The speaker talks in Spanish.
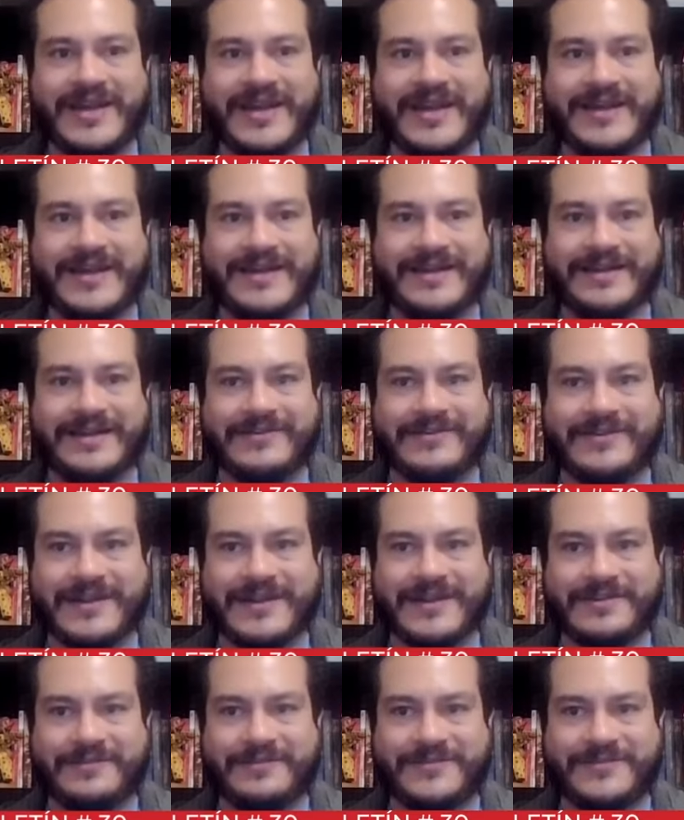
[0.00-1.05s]
Hay que
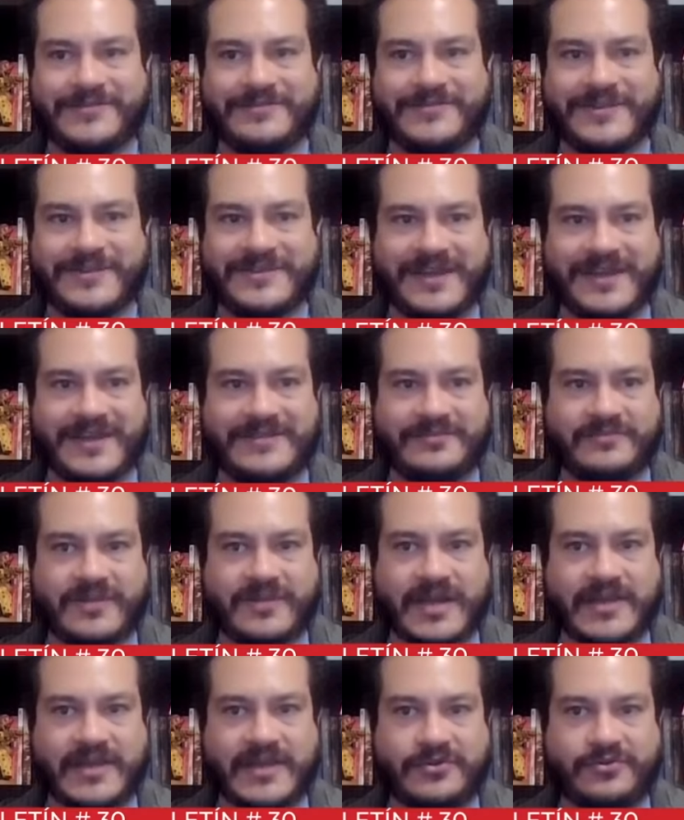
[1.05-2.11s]
recordar cómo estuvo hace,
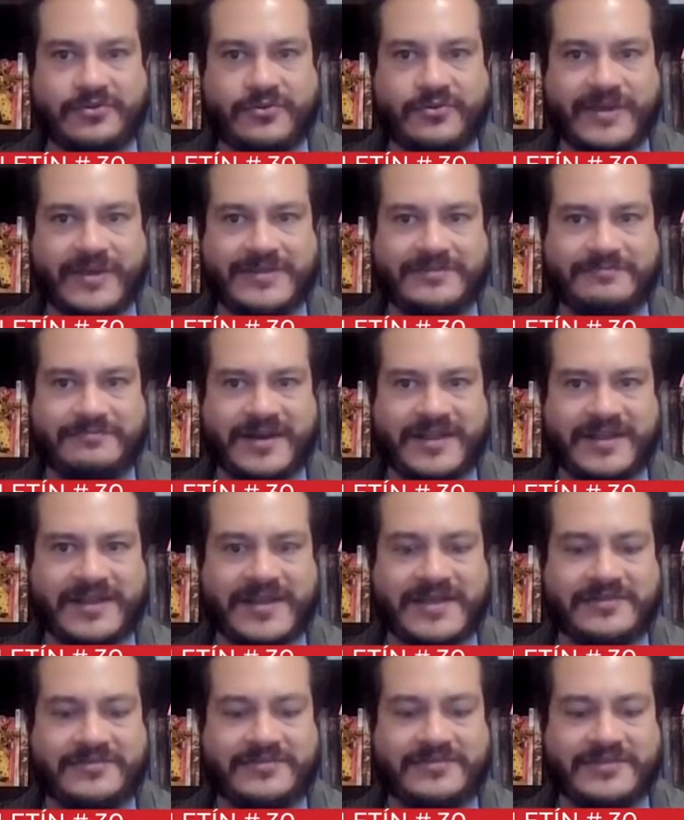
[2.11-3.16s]
un año o hace un par de
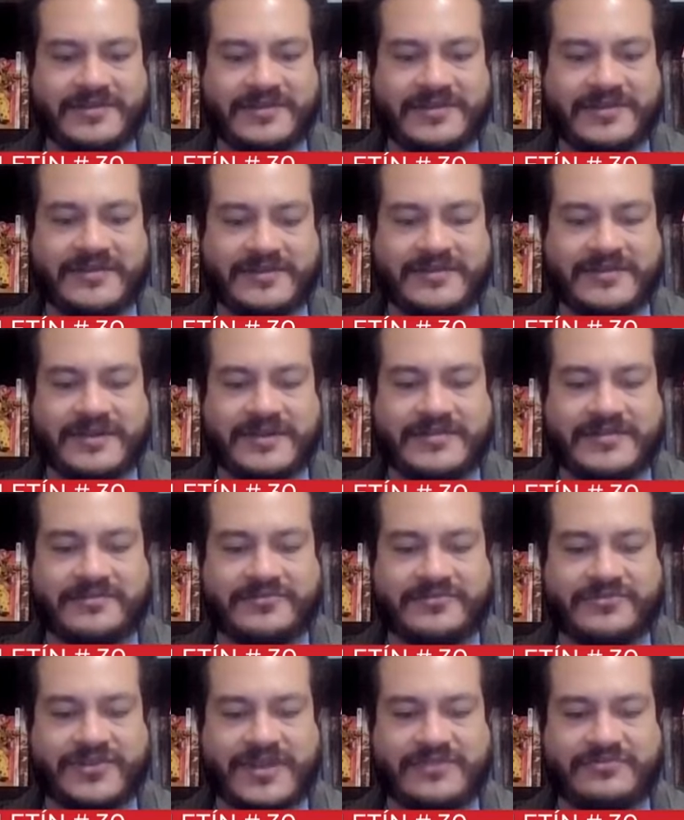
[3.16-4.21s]
años, entre, hace
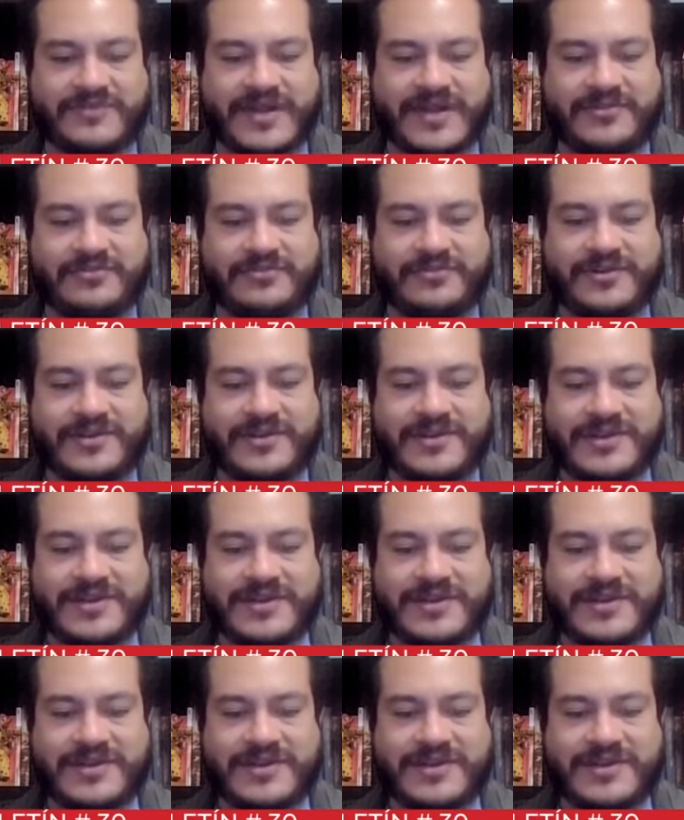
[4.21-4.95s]
dos y ya hace un año,